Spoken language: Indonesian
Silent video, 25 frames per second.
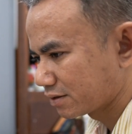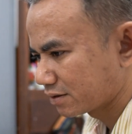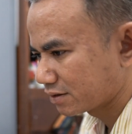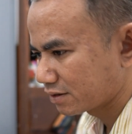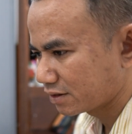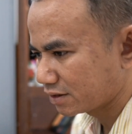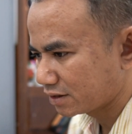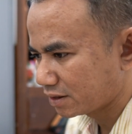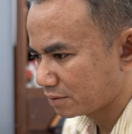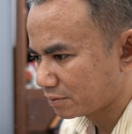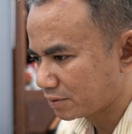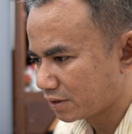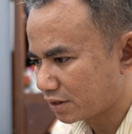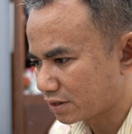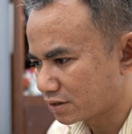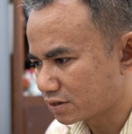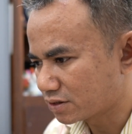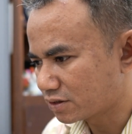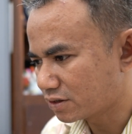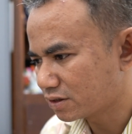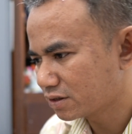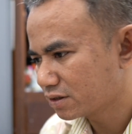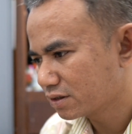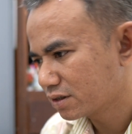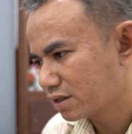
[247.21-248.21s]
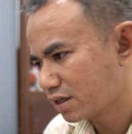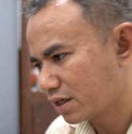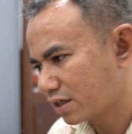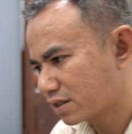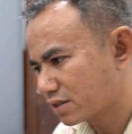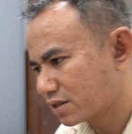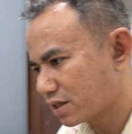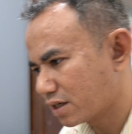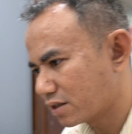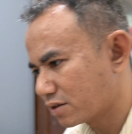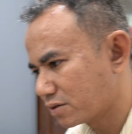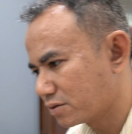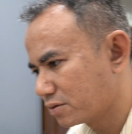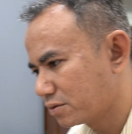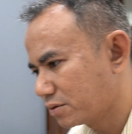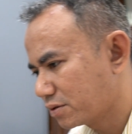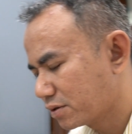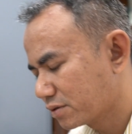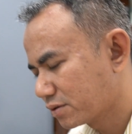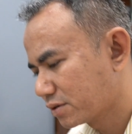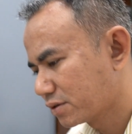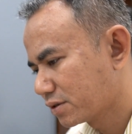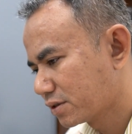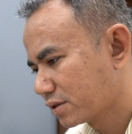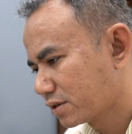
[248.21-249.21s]
Kita punya X0, X1,
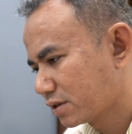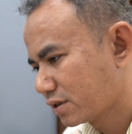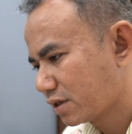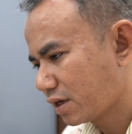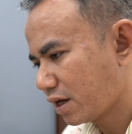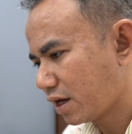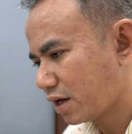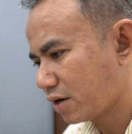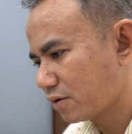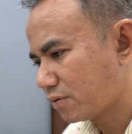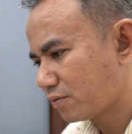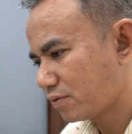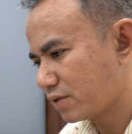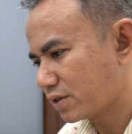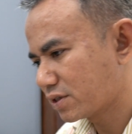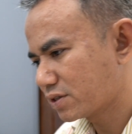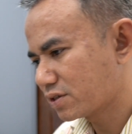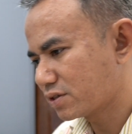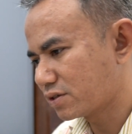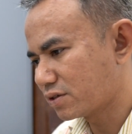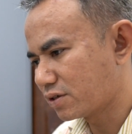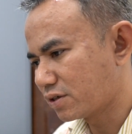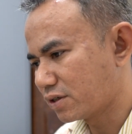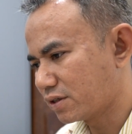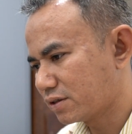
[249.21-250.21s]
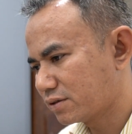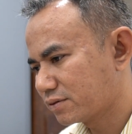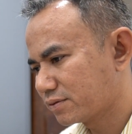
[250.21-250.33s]
F, X0.